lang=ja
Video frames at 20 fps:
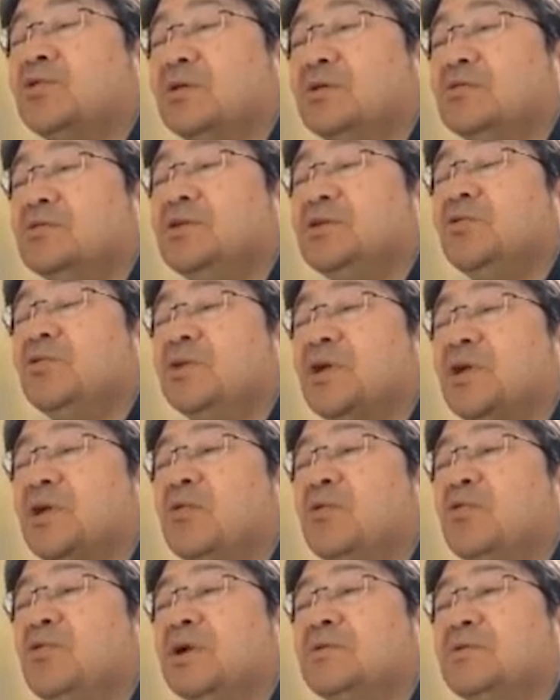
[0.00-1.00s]
ろうっていう、実行
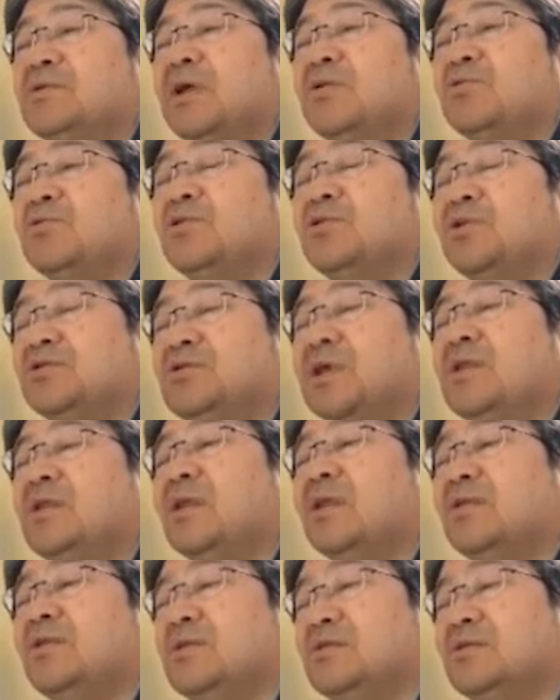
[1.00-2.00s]
時間こうなるだろうっていう
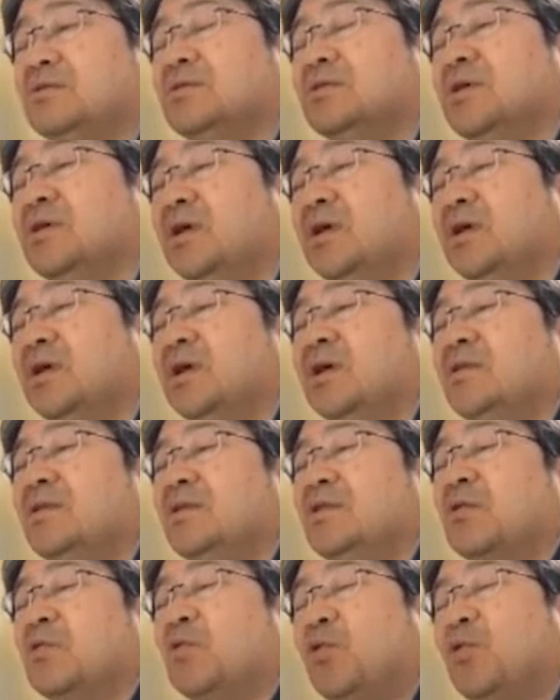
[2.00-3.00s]
線なんです。
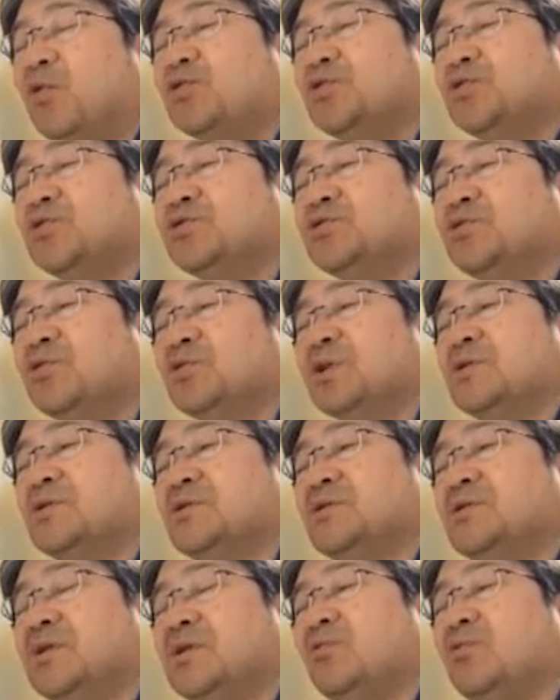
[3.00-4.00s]
で、こういうのを
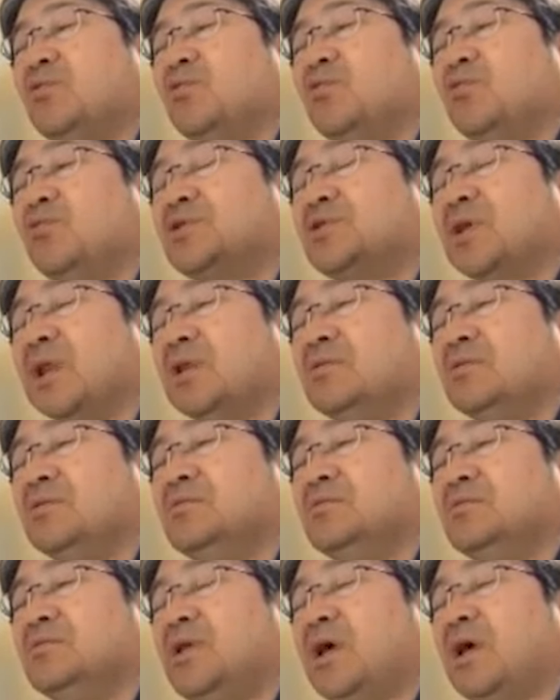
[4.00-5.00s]
ですね、
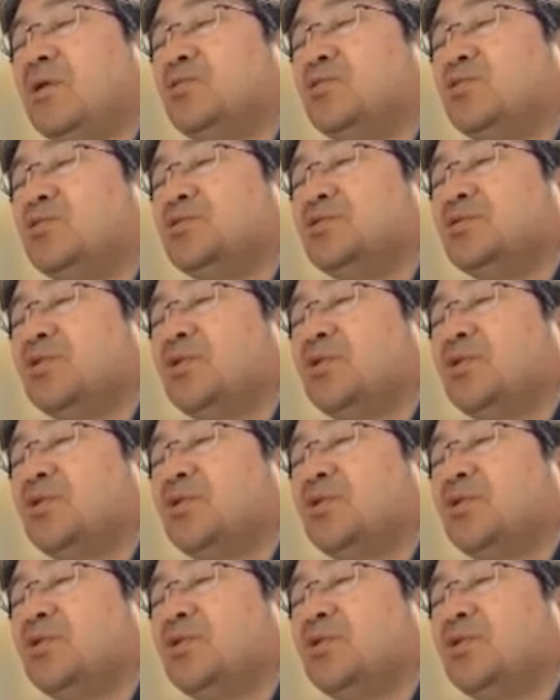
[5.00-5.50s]
ストロングスケーリングでやろう